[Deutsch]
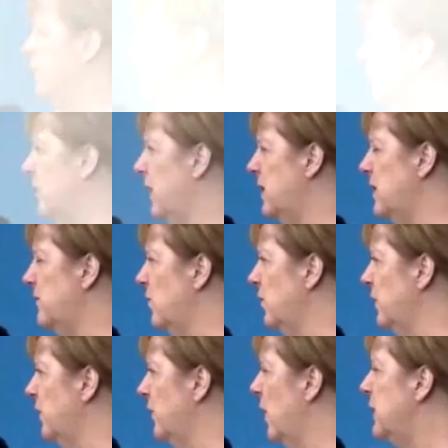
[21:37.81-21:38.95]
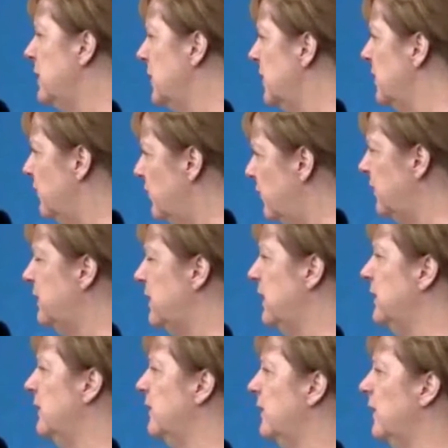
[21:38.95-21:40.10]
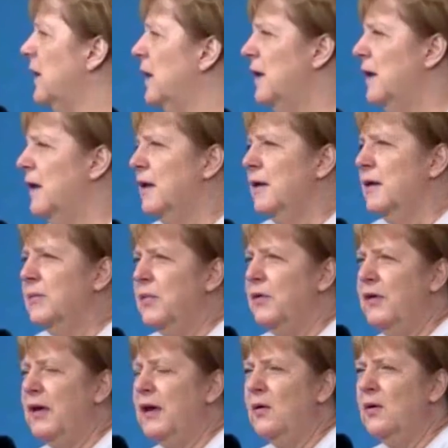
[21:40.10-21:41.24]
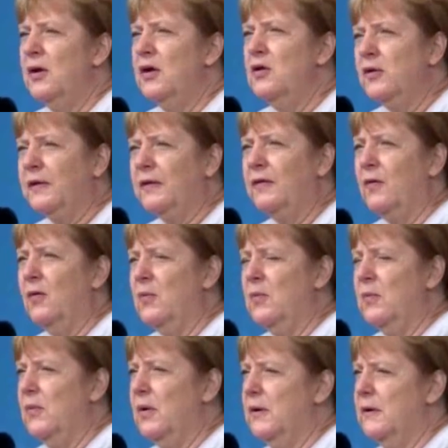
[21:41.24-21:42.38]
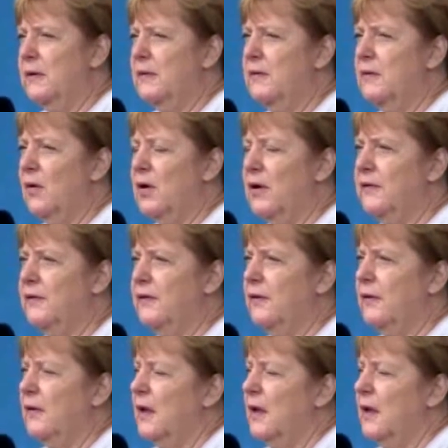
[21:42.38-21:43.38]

Zum Teil wurden sogar die Flüchtlingsbewegungen genutzt, um dort